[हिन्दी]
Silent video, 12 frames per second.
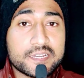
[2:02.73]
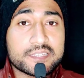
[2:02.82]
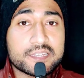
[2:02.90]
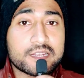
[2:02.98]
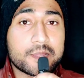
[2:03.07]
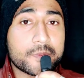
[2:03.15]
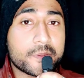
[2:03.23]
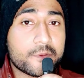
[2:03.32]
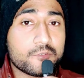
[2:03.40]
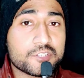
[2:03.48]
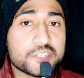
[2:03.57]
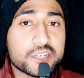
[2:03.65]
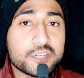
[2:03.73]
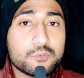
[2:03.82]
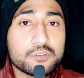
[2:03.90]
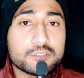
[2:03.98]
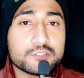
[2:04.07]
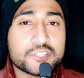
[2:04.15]
करके अगर आप अमाउंट चेक
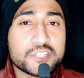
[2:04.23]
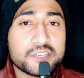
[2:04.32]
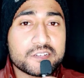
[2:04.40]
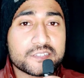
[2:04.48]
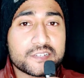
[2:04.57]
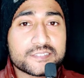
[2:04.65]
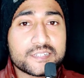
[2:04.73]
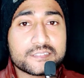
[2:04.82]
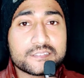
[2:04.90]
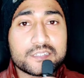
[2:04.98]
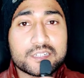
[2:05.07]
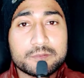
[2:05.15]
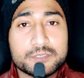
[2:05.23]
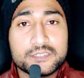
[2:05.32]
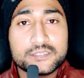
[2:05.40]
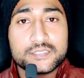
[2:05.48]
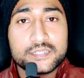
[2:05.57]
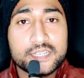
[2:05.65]
करोगे तो छः हज़ार सात हज़ार का भी
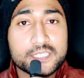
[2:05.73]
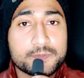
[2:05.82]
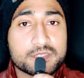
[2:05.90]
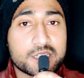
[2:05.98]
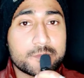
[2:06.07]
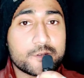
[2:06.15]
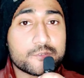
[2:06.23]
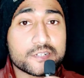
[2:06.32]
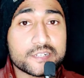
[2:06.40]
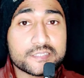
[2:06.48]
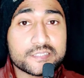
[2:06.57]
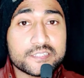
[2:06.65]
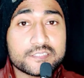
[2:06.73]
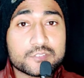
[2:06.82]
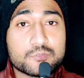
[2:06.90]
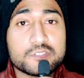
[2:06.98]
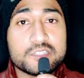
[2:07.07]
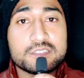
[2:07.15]
दस हज़ार के आसपास का अमाउंट रहता है
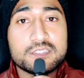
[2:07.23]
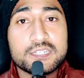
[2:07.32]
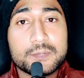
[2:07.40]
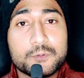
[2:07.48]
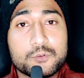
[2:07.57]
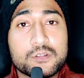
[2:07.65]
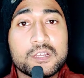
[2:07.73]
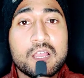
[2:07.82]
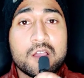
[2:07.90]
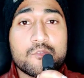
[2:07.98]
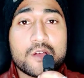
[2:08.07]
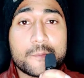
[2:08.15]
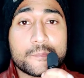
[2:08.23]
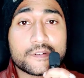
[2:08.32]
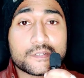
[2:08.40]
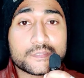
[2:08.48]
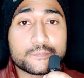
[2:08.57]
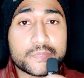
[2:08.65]
जिसको ईजिली आप लोग वहाँ
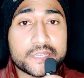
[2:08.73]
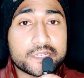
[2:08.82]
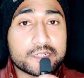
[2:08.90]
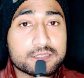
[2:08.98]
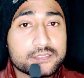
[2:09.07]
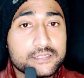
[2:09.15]
पर पे कर